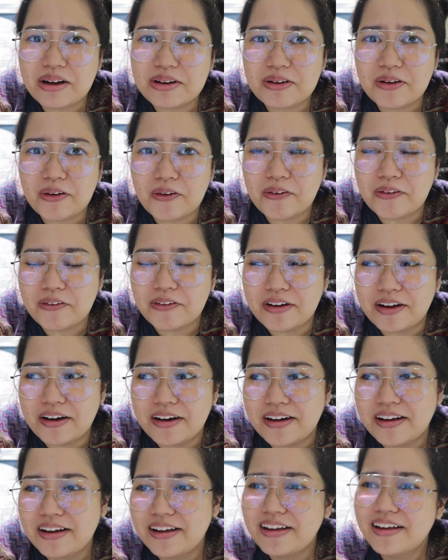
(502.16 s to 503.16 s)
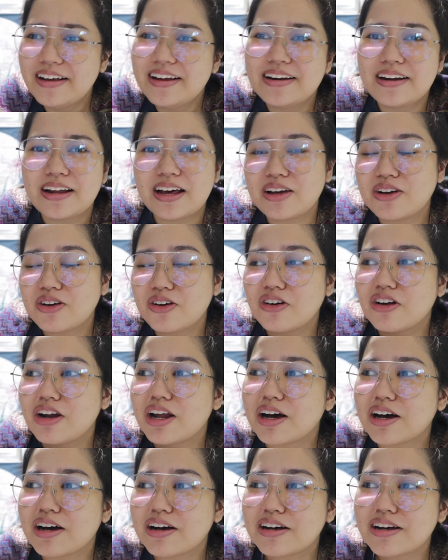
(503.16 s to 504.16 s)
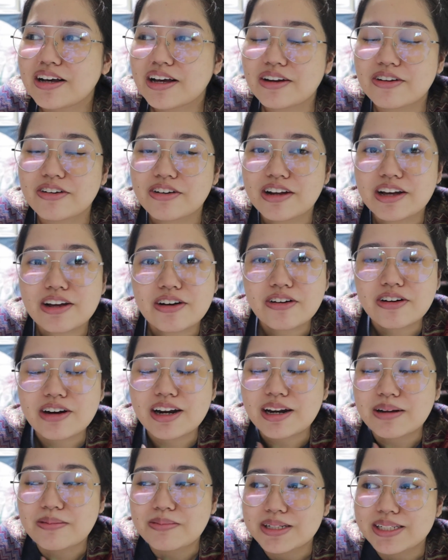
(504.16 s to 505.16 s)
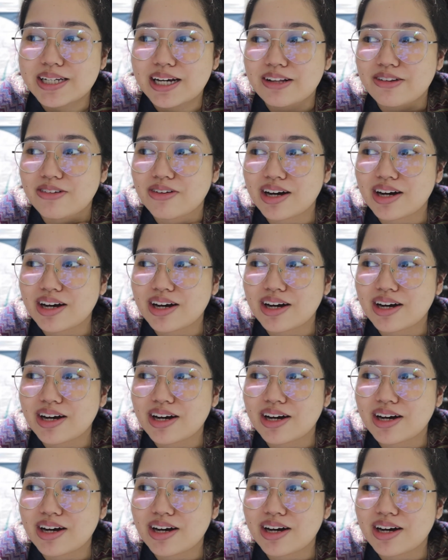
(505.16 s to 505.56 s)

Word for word: ayoko na. Ayoko nang ganun. Ayoko na na masakit ang